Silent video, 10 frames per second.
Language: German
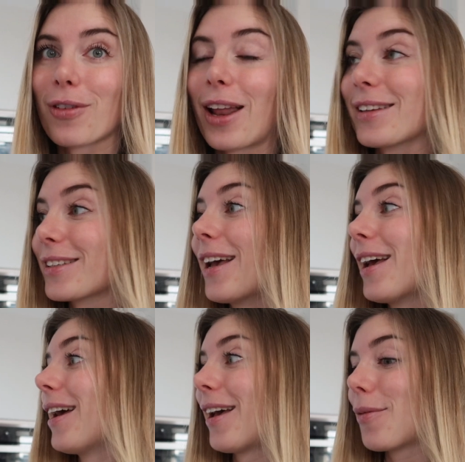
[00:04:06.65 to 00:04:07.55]
Vielleicht
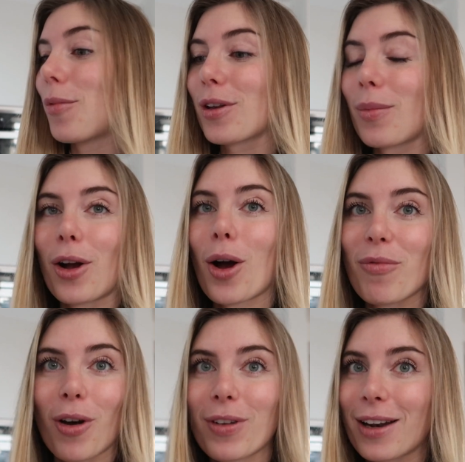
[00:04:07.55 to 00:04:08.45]
möchte mein
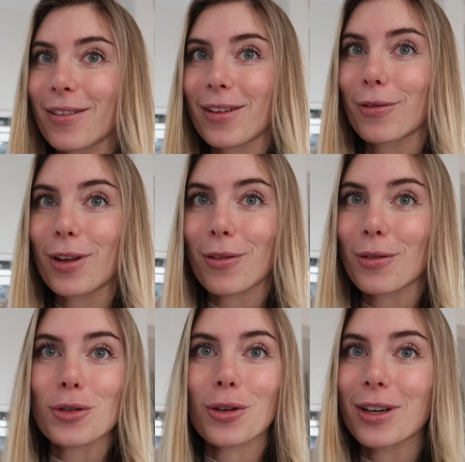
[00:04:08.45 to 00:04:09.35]
Kopf auch wieder, dass ich
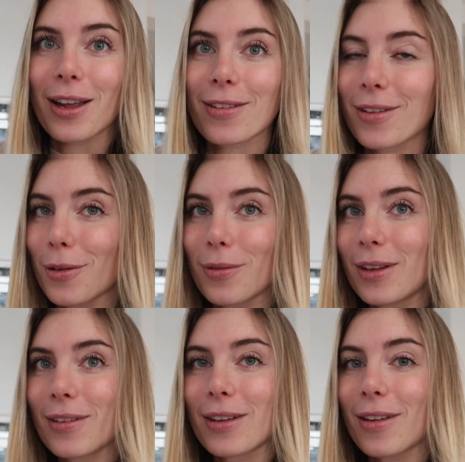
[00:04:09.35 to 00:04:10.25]
24 Stunden esse, so wie
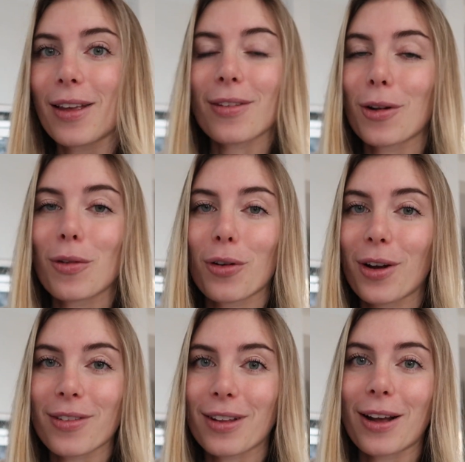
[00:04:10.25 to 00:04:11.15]
sich das gestern und
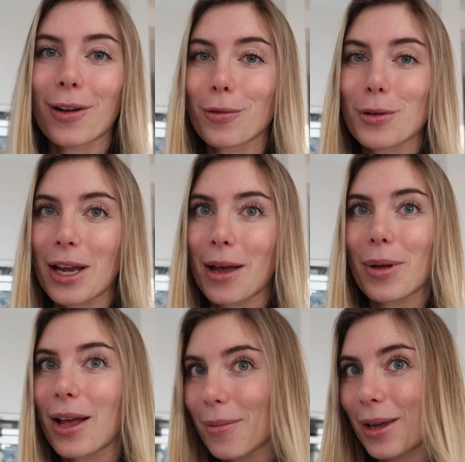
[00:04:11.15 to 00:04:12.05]
vorgestern angefühlt
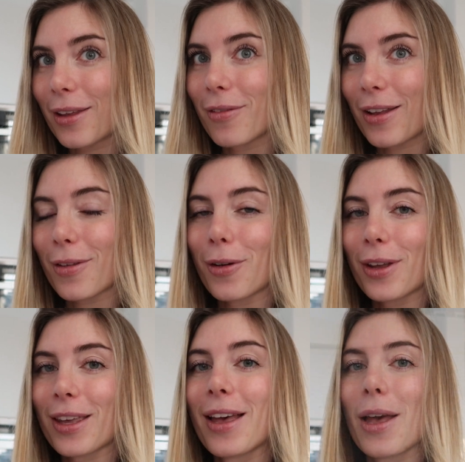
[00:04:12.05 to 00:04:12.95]
habe, aber ich werde es
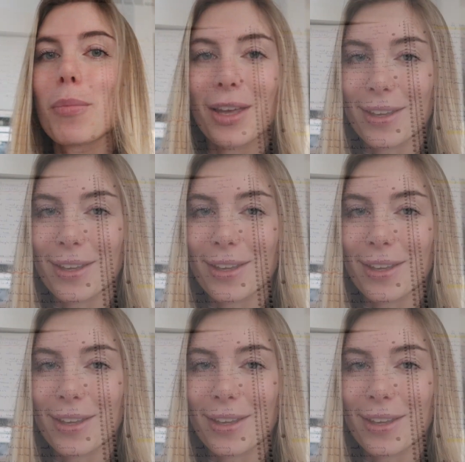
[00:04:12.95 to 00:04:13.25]
euch berichten.